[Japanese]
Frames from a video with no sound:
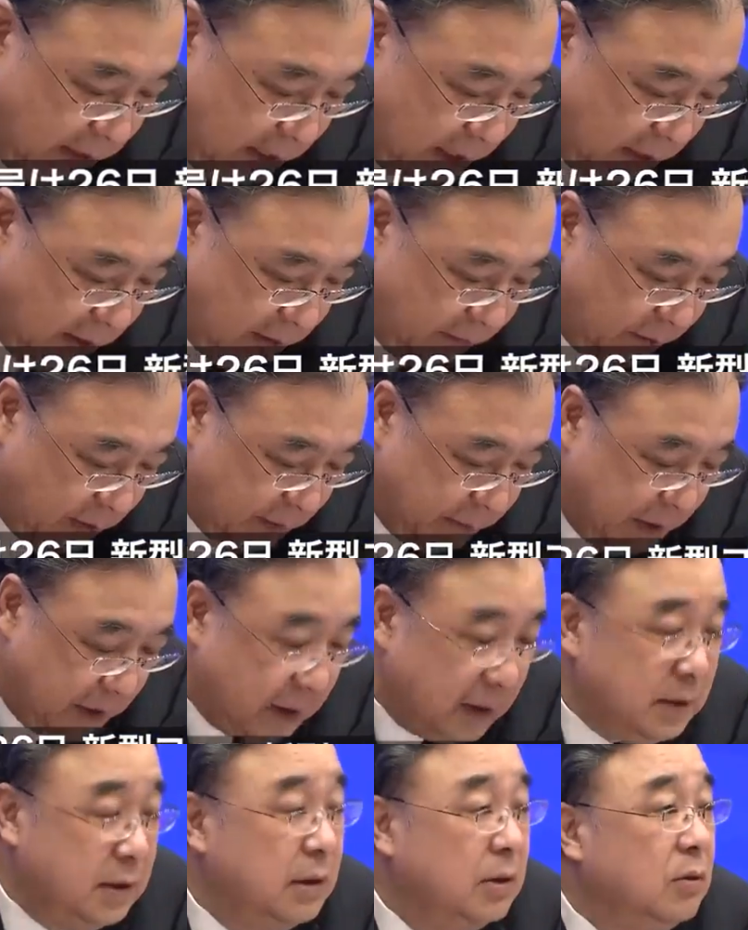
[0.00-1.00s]
新型
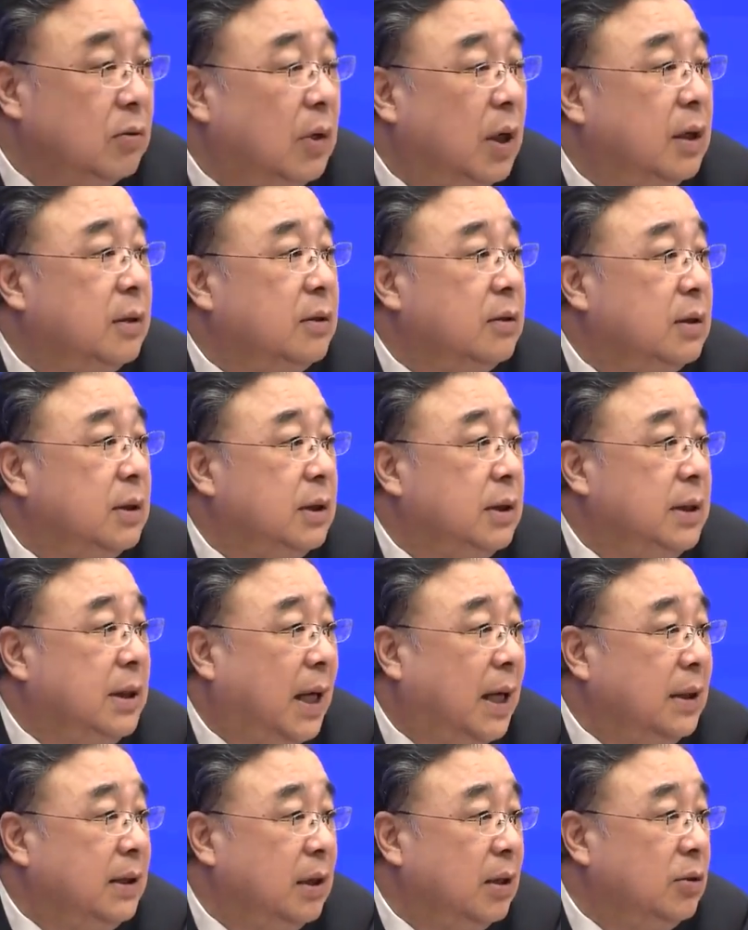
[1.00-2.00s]
コロナウイルスにつ
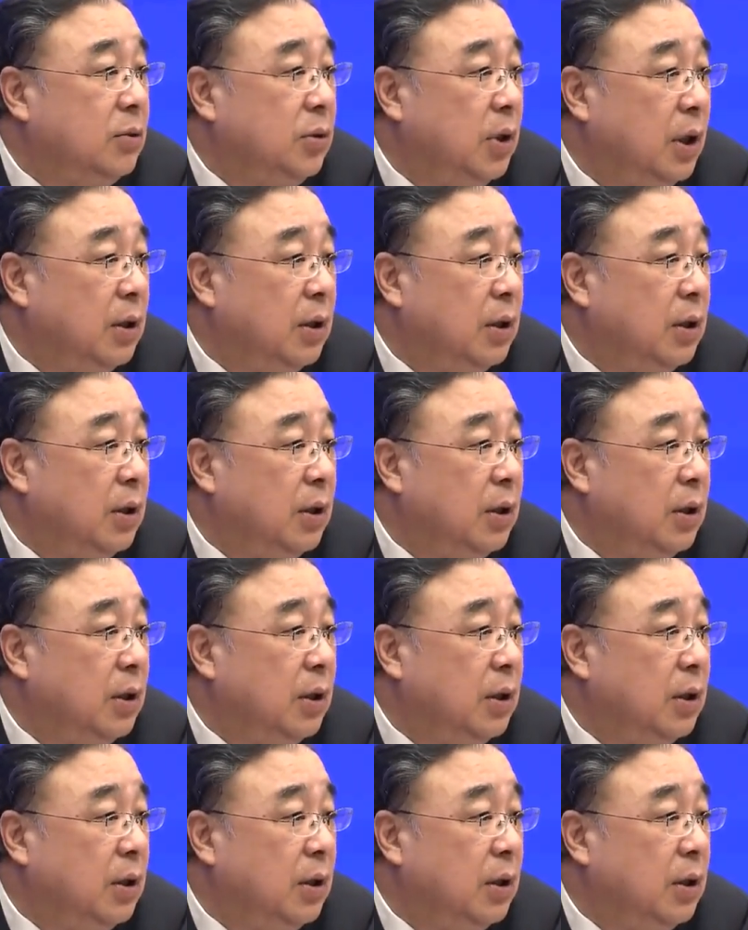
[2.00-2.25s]
いて